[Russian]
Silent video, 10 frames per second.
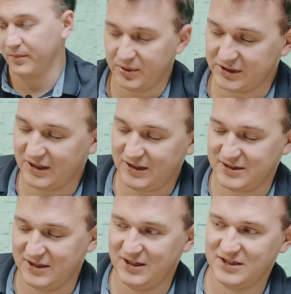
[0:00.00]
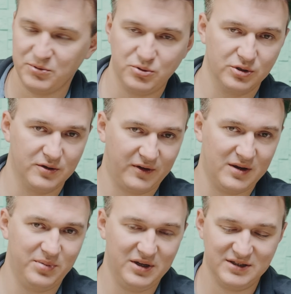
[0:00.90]
По традиции для Samsung в
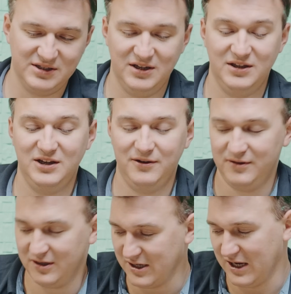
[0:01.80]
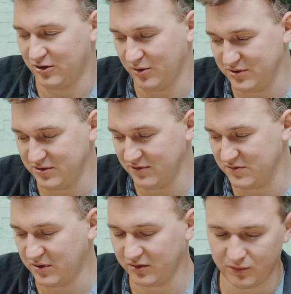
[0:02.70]
комплекте нифига, кроме самого
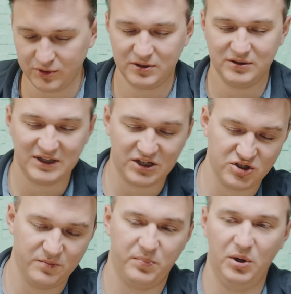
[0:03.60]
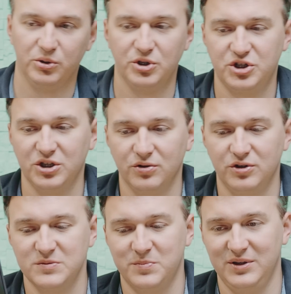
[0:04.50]
смартфона, даже пленочка на
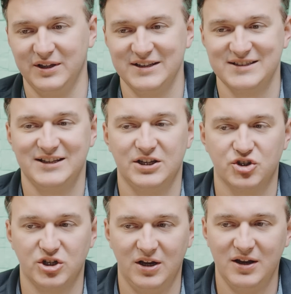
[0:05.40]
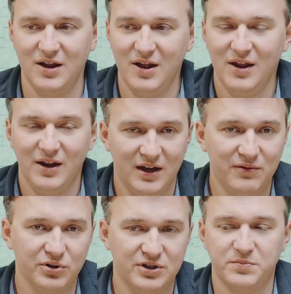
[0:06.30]
дисплей зажали. И
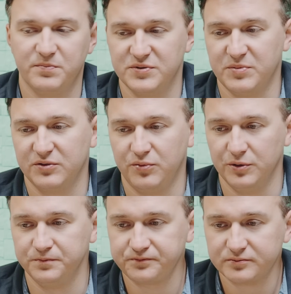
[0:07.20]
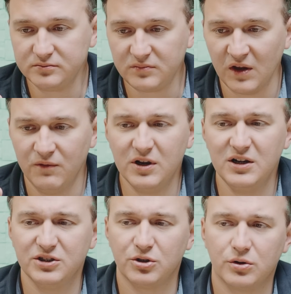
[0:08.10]
вот смартфон
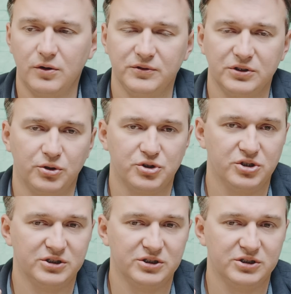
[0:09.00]
Выглядит ровно точно